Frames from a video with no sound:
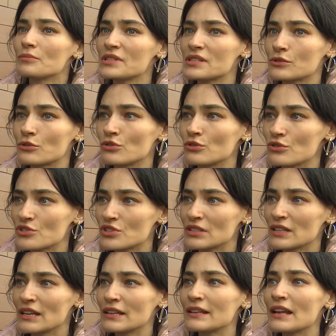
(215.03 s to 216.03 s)

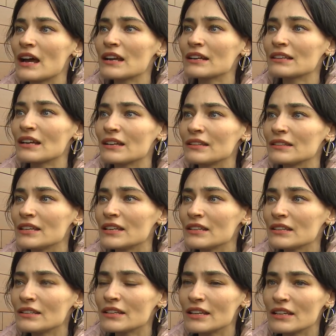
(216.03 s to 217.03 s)
psikolojide nereden
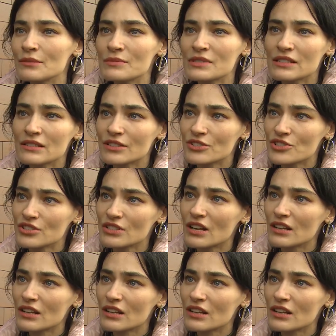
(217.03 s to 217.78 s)
neyin elimizin taşın